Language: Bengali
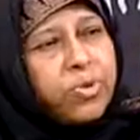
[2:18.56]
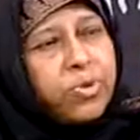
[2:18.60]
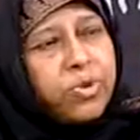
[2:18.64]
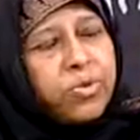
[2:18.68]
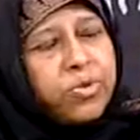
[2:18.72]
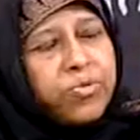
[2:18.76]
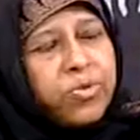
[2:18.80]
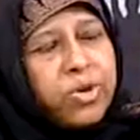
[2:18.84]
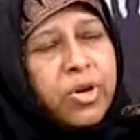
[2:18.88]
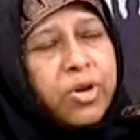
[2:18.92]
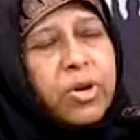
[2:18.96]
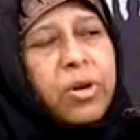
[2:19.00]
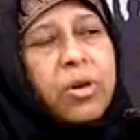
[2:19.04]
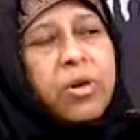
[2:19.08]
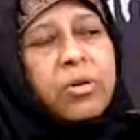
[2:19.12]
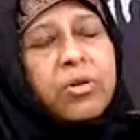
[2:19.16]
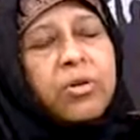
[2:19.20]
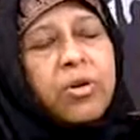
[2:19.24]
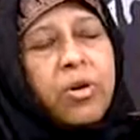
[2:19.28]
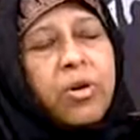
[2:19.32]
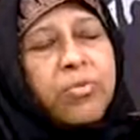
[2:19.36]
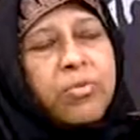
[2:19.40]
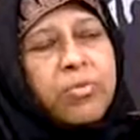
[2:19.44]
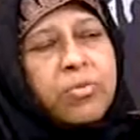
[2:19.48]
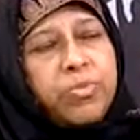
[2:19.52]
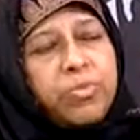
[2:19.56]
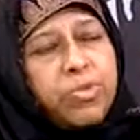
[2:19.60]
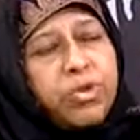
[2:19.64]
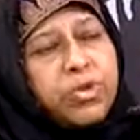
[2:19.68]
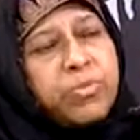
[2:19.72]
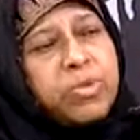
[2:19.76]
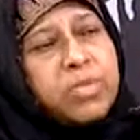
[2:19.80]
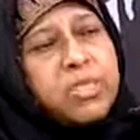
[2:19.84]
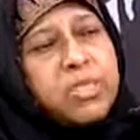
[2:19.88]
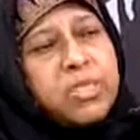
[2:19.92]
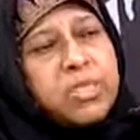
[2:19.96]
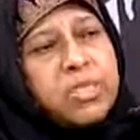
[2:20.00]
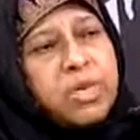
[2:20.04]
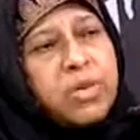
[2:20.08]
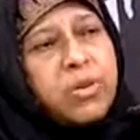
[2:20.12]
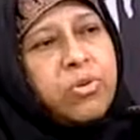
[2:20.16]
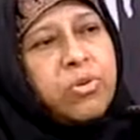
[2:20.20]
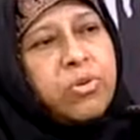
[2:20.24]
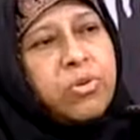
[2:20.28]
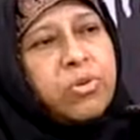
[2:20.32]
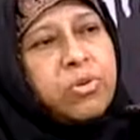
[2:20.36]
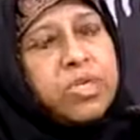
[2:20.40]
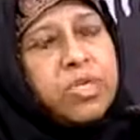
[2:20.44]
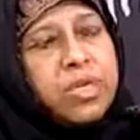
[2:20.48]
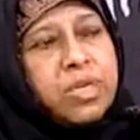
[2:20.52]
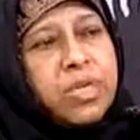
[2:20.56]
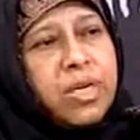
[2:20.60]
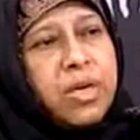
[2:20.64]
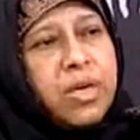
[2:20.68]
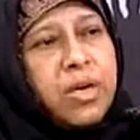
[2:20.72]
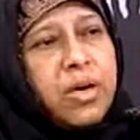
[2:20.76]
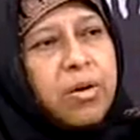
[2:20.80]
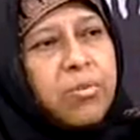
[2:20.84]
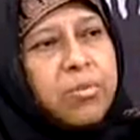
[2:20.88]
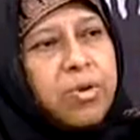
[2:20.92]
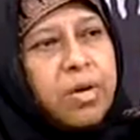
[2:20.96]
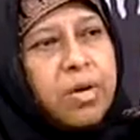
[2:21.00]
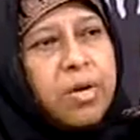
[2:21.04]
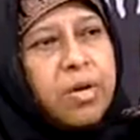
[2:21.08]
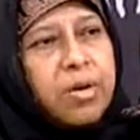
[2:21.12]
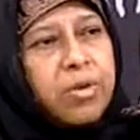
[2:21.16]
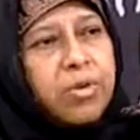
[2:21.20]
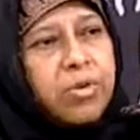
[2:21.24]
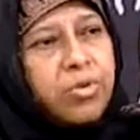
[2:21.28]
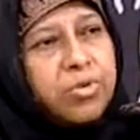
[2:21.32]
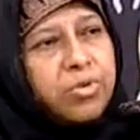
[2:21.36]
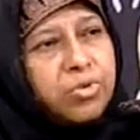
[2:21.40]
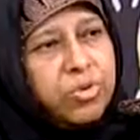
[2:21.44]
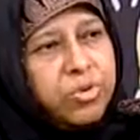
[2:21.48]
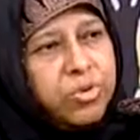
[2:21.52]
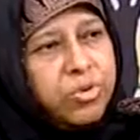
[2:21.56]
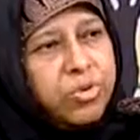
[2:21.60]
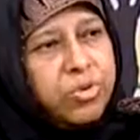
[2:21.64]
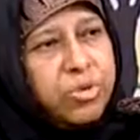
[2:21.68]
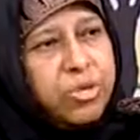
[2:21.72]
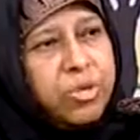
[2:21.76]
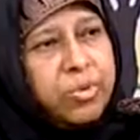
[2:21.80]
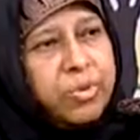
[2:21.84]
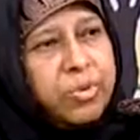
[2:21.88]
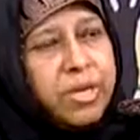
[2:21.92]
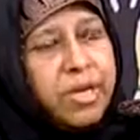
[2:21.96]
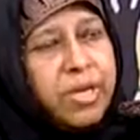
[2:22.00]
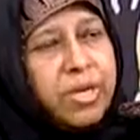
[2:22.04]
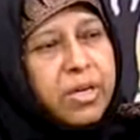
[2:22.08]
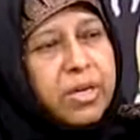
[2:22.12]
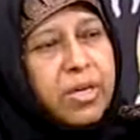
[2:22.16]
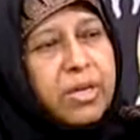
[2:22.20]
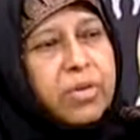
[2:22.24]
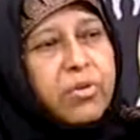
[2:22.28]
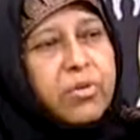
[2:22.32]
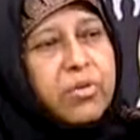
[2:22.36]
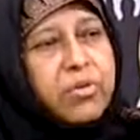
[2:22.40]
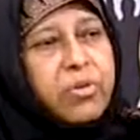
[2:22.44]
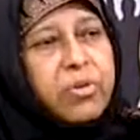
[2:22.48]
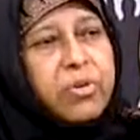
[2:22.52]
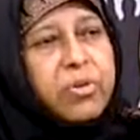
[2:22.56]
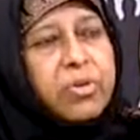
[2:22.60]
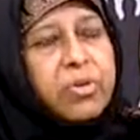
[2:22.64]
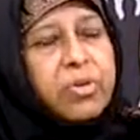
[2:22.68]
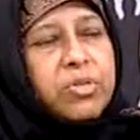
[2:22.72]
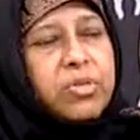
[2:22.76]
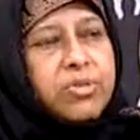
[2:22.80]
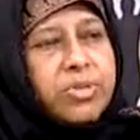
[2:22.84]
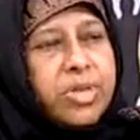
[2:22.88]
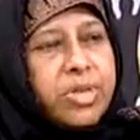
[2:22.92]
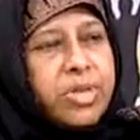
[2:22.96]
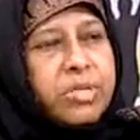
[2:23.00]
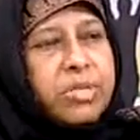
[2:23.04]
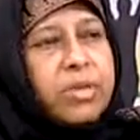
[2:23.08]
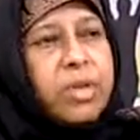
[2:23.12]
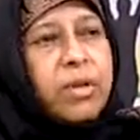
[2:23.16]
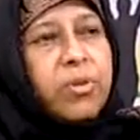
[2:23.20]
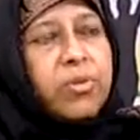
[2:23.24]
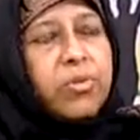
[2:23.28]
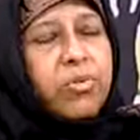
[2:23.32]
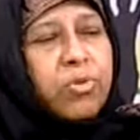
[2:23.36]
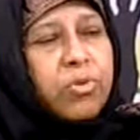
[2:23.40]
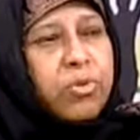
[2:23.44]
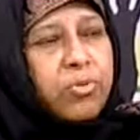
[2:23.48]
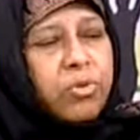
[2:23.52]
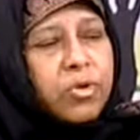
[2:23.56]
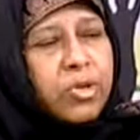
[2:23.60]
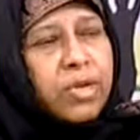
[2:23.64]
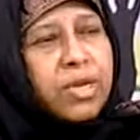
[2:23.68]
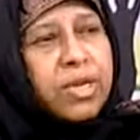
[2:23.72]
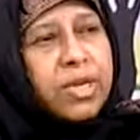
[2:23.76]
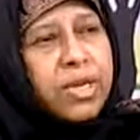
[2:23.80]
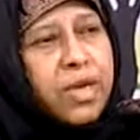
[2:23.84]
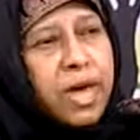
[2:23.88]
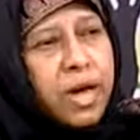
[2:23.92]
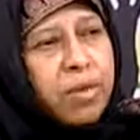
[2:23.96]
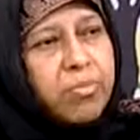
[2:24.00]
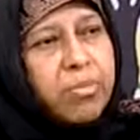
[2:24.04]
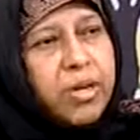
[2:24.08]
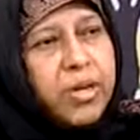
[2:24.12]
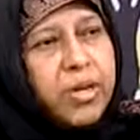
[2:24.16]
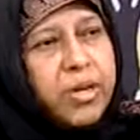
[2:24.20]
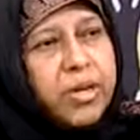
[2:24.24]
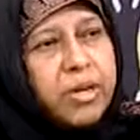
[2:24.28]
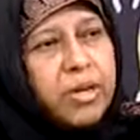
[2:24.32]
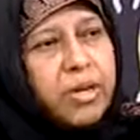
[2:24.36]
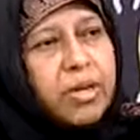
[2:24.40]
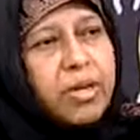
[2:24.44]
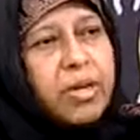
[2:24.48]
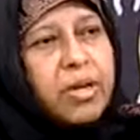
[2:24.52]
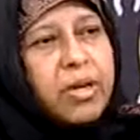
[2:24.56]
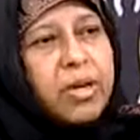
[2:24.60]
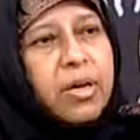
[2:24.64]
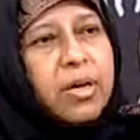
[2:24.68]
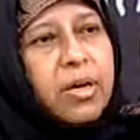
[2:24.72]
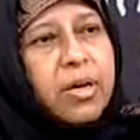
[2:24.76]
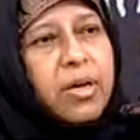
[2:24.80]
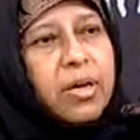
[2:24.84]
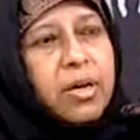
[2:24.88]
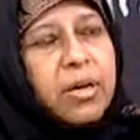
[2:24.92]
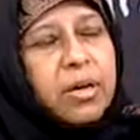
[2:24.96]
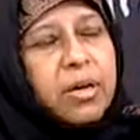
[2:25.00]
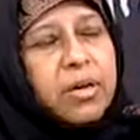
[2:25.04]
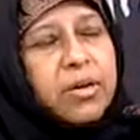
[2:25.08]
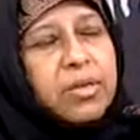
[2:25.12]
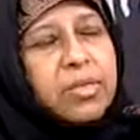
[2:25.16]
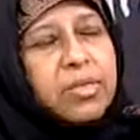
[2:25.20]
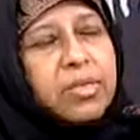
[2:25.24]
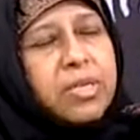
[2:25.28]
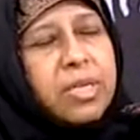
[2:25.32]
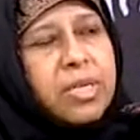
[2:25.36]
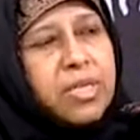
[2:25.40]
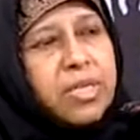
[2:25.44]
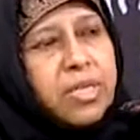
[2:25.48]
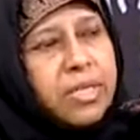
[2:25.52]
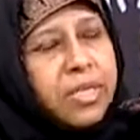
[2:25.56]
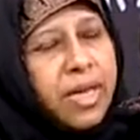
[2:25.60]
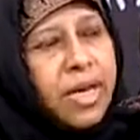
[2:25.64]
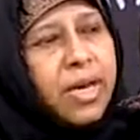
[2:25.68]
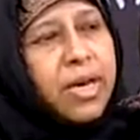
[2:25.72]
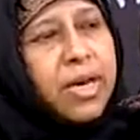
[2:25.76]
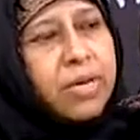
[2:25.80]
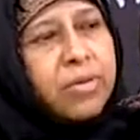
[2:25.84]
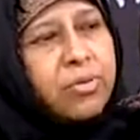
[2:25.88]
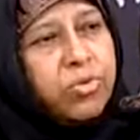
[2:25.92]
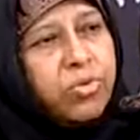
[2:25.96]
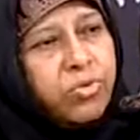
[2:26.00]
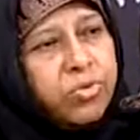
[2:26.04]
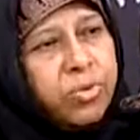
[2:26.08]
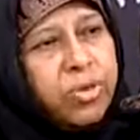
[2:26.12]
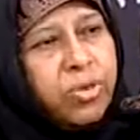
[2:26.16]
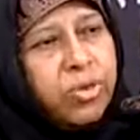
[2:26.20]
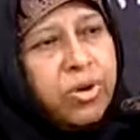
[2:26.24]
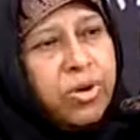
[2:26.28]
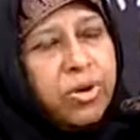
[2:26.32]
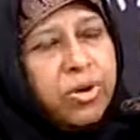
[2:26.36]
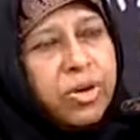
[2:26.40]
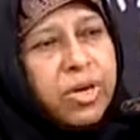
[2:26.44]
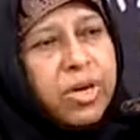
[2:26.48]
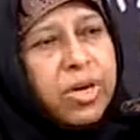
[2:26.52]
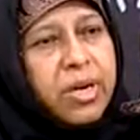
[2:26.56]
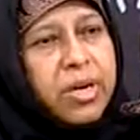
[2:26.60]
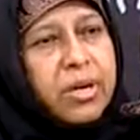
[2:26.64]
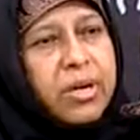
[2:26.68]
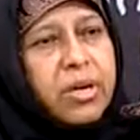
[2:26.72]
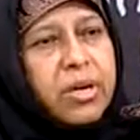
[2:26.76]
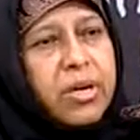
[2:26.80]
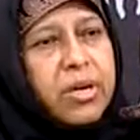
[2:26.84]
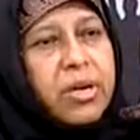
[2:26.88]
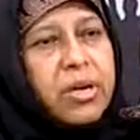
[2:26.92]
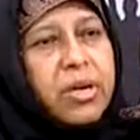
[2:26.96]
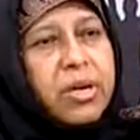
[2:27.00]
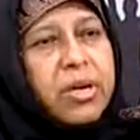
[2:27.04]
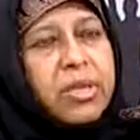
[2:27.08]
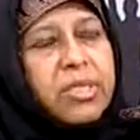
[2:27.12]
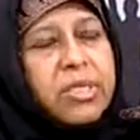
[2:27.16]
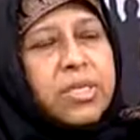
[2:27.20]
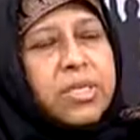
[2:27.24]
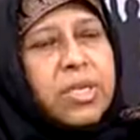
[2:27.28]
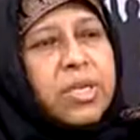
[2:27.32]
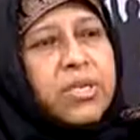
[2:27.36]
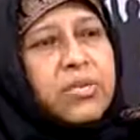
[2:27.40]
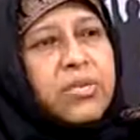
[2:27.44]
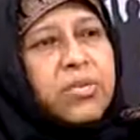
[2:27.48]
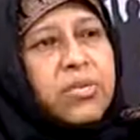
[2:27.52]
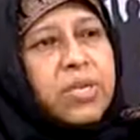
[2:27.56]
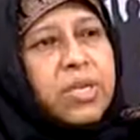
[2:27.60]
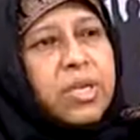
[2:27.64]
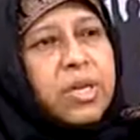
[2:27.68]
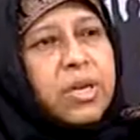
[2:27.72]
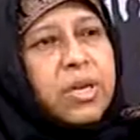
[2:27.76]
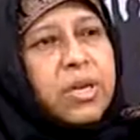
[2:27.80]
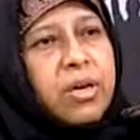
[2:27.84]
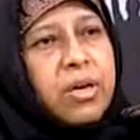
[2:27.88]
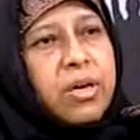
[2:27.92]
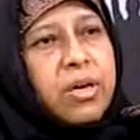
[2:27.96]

ওভারঅল কর্মপরিবেশে যেন সেটা আমরা নিয়ন্ত্রণ করতে পারি এবং স্ট্রেস যেন কোনো মতেই না বাড়ে সেটা দেখা খুবই দরকার সেটার জন্যে